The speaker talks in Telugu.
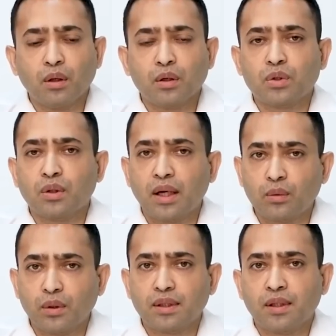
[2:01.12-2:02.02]
బాడీలో షుగర్
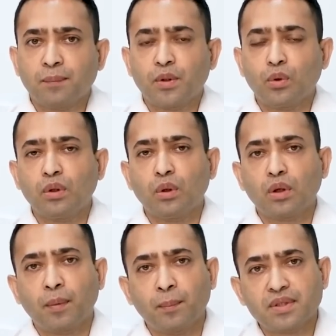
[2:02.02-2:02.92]
ఎక్కువ అవుతే
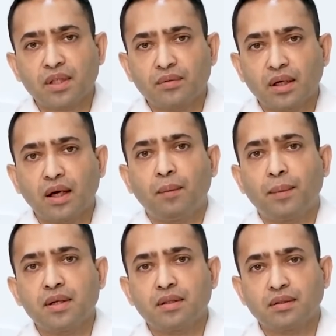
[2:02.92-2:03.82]
యూరిన్లోకి పంపించే విధంగా
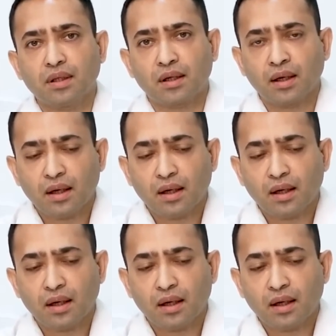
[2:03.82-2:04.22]
పనిచేసే